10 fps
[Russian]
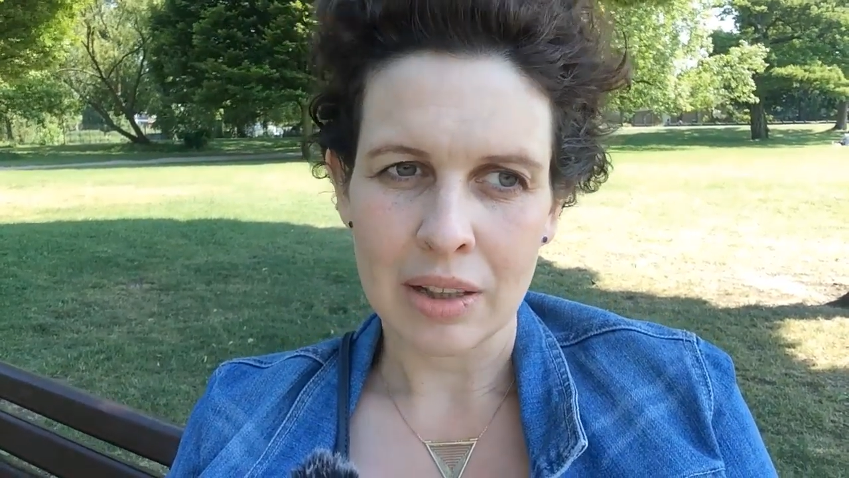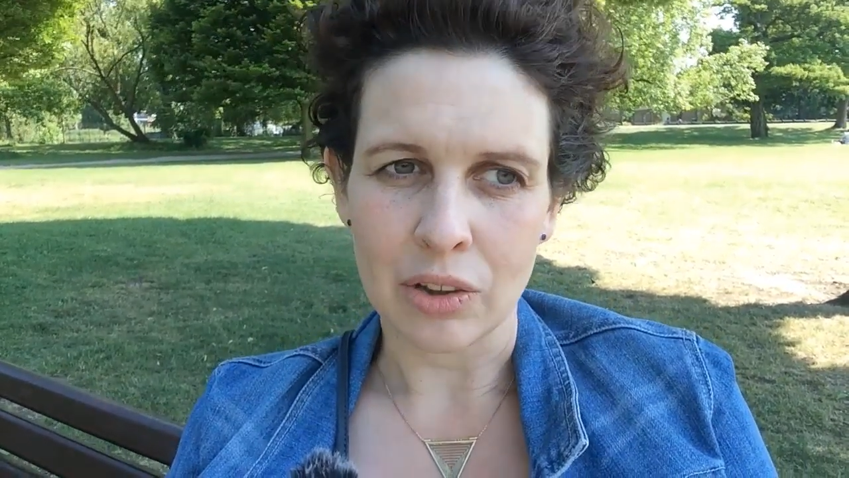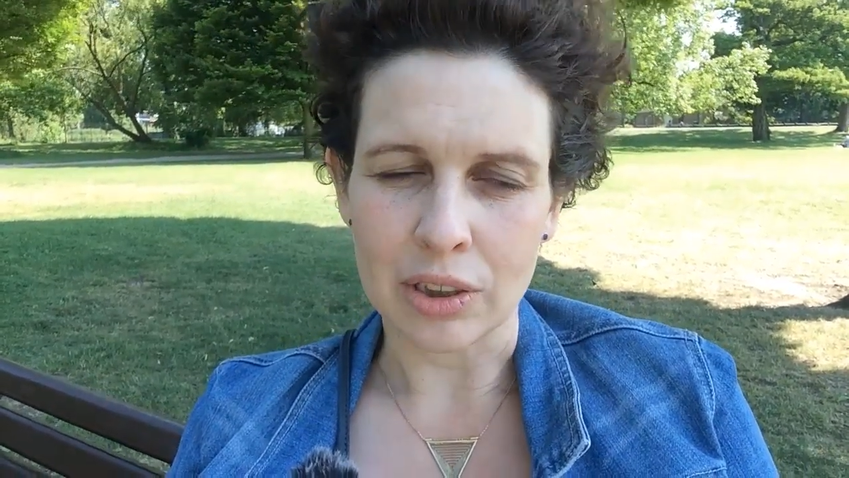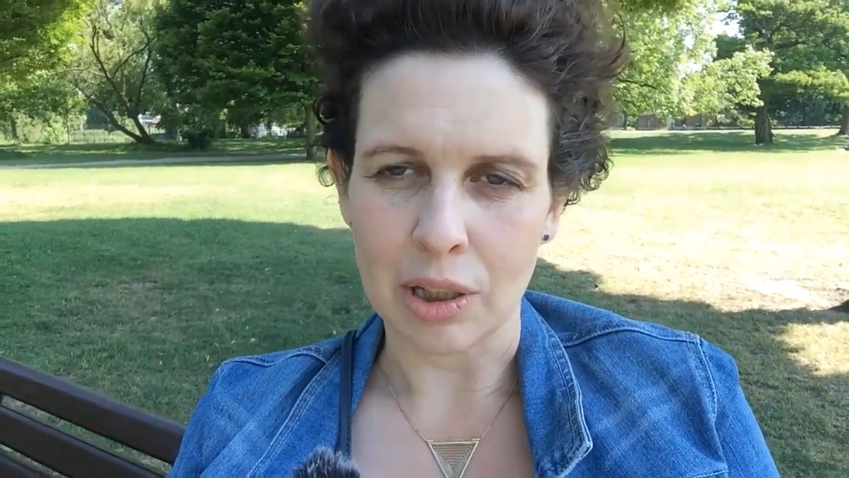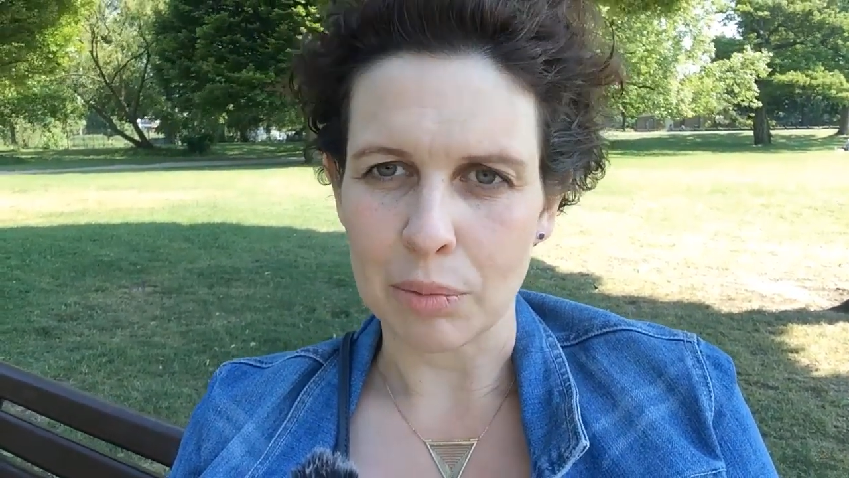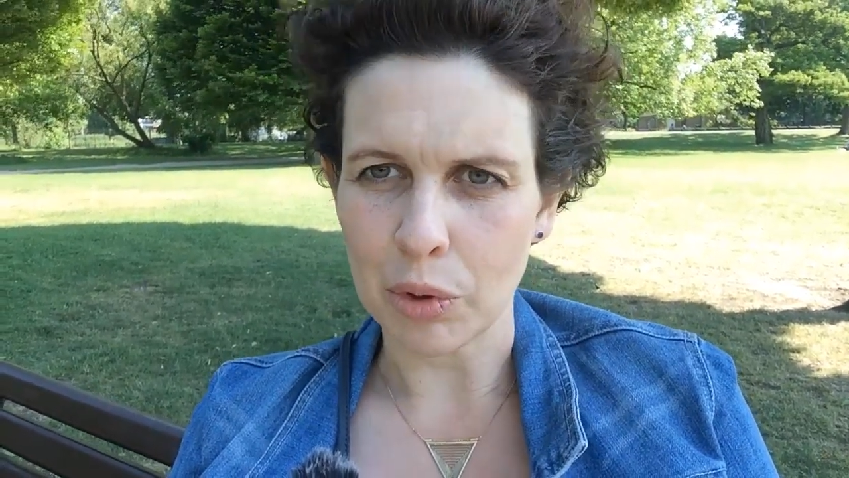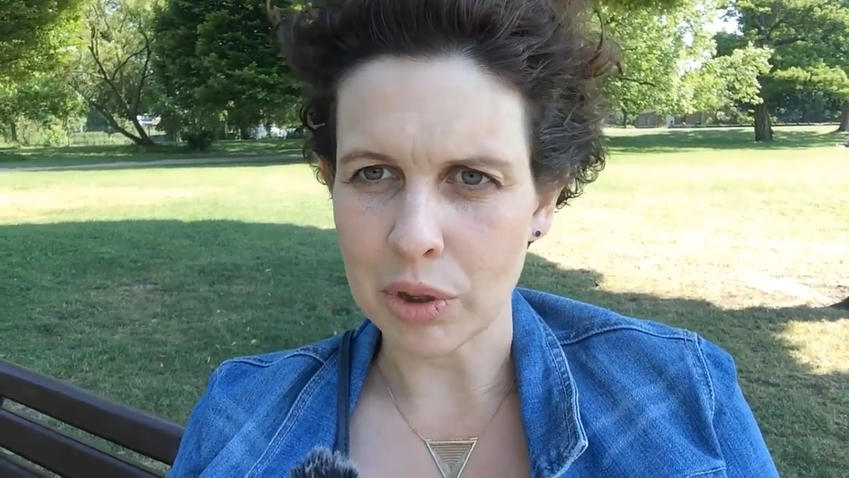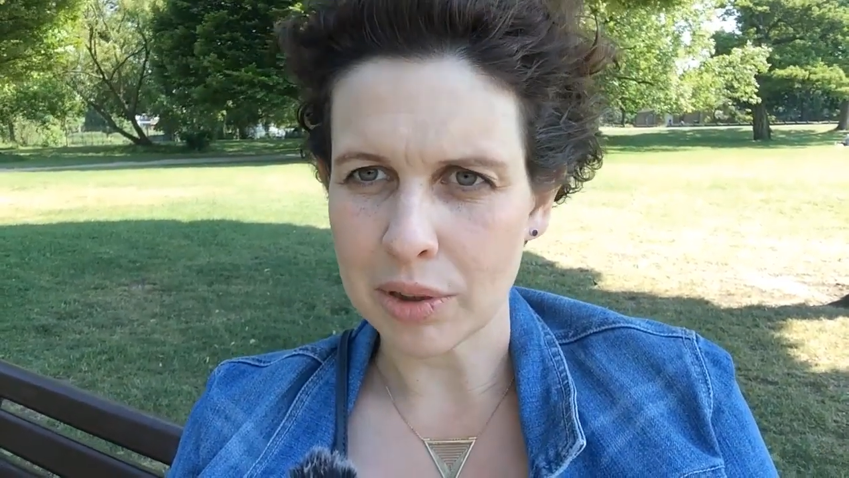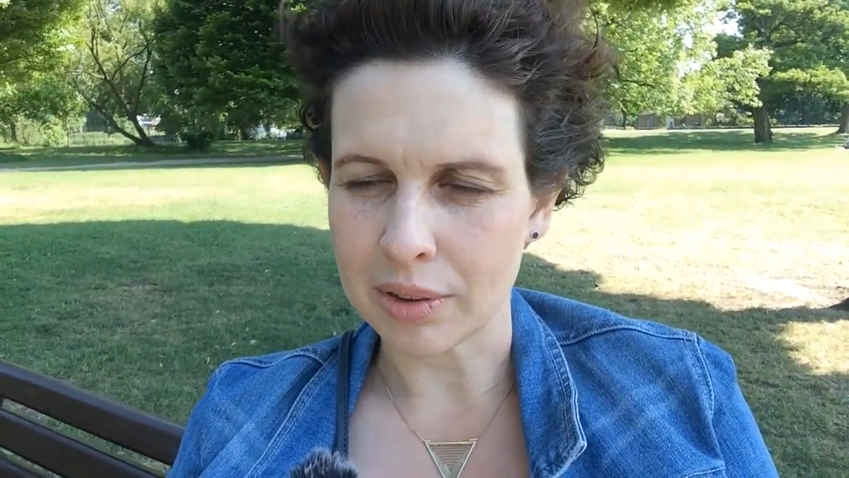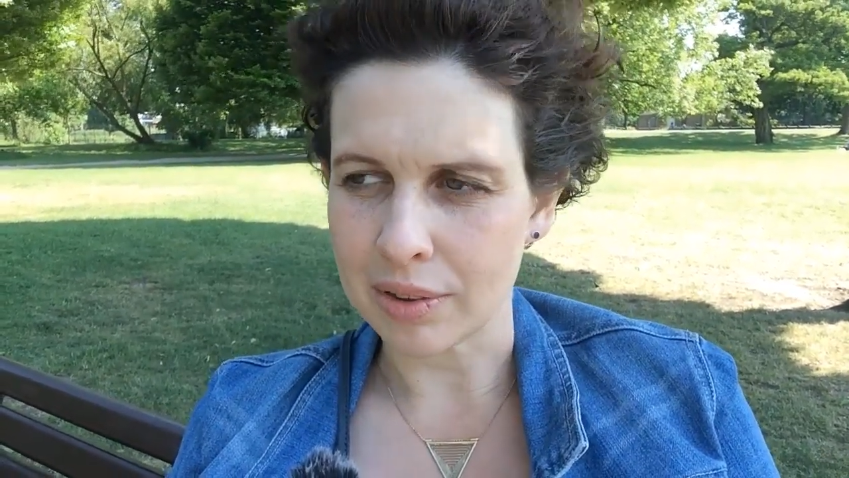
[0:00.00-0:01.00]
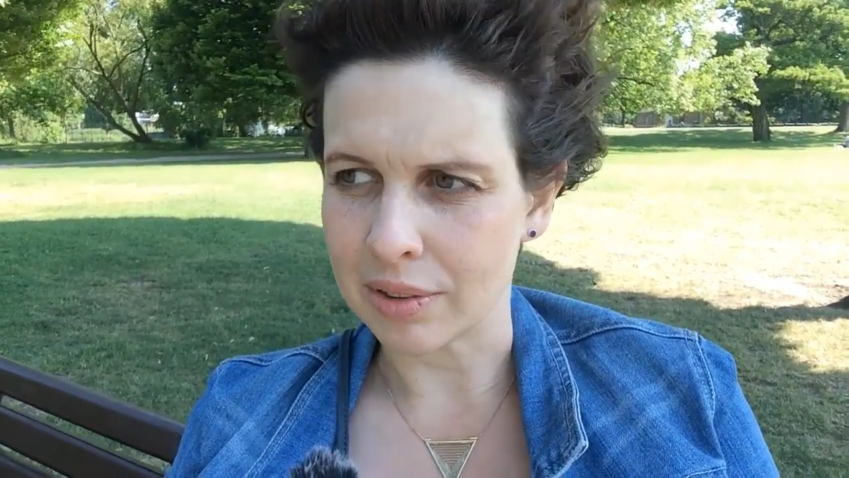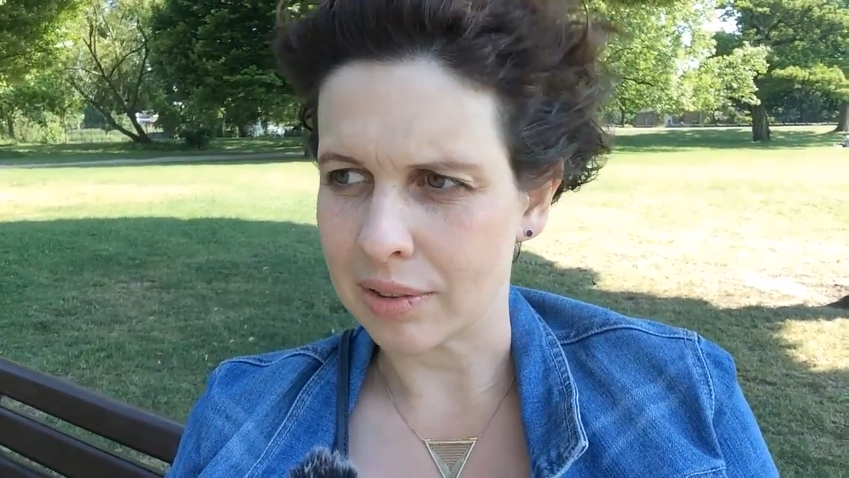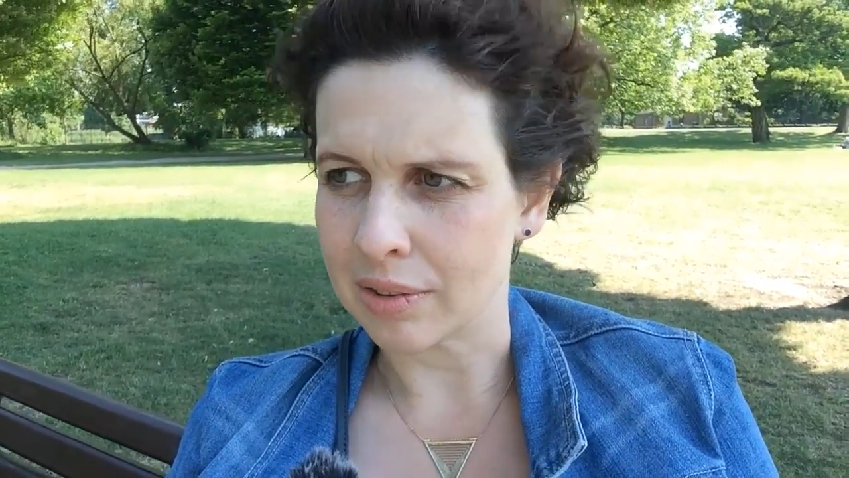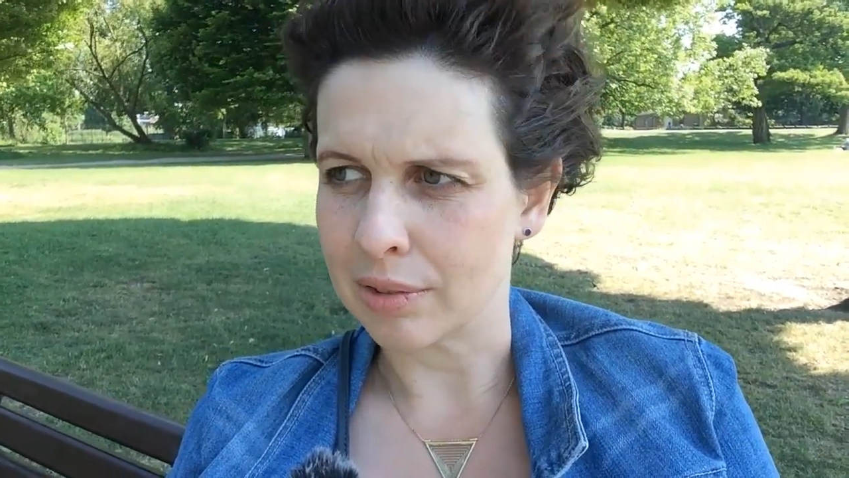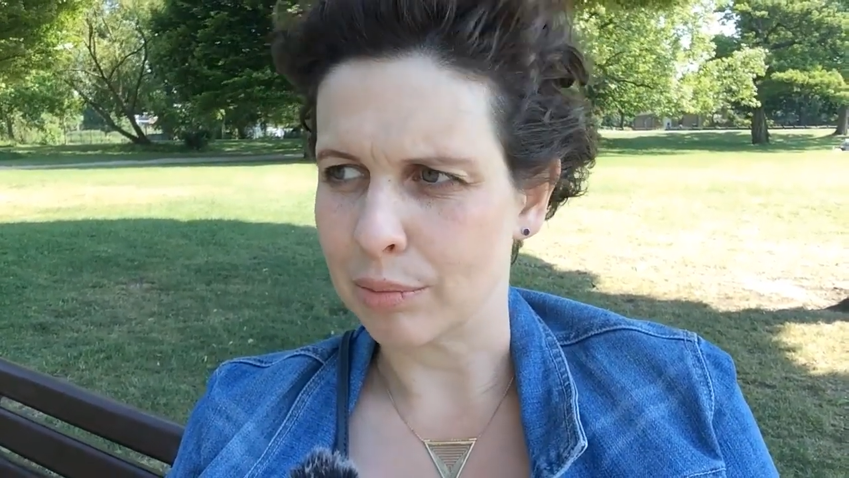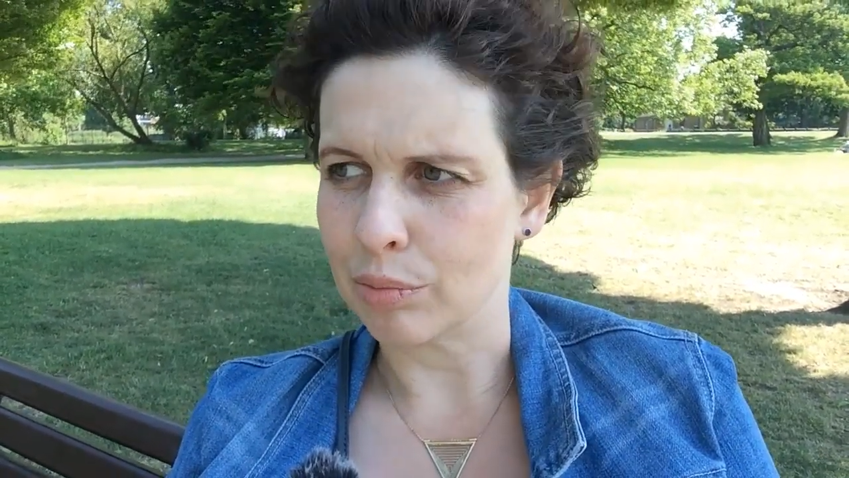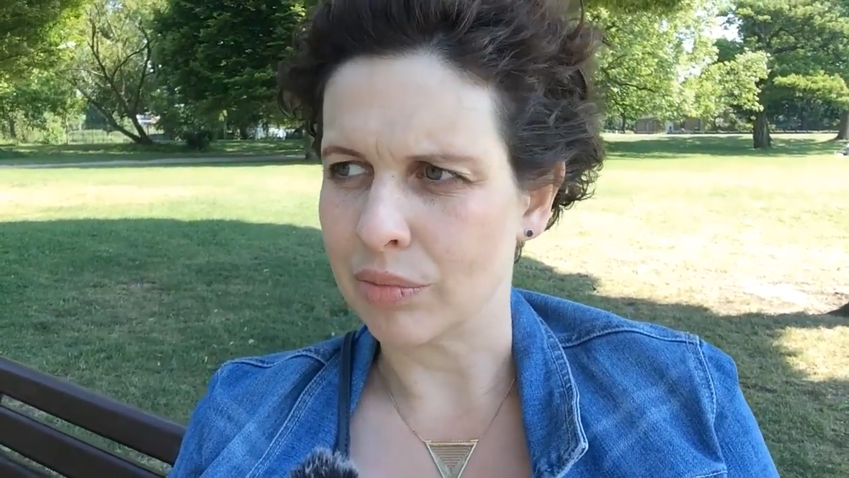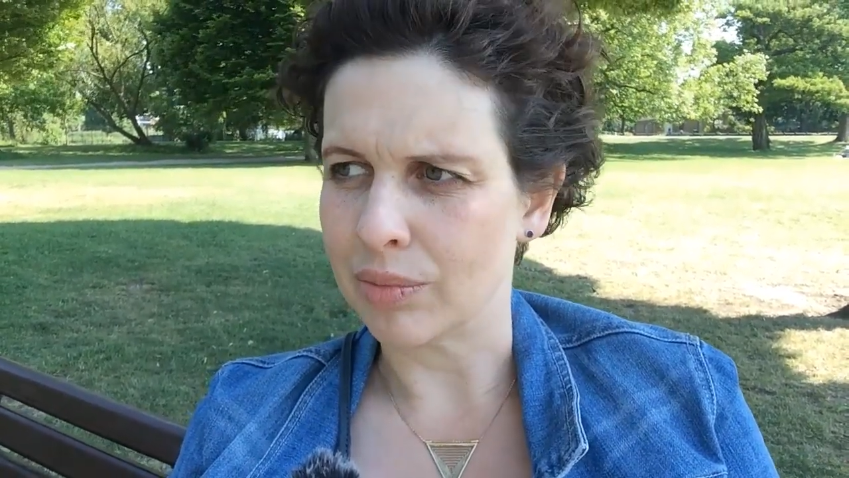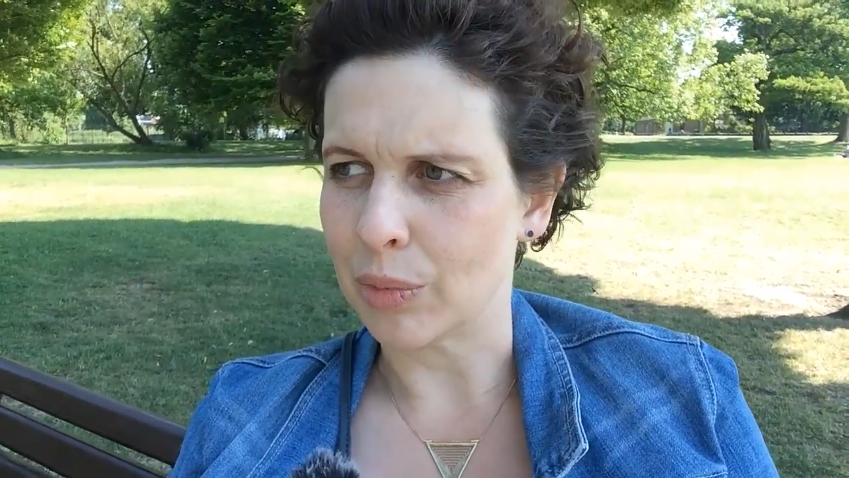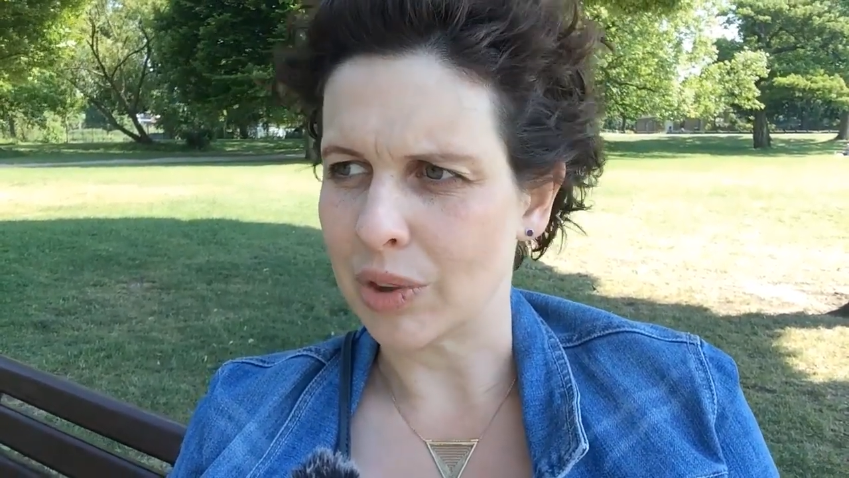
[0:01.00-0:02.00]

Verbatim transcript: то есть там торт, э,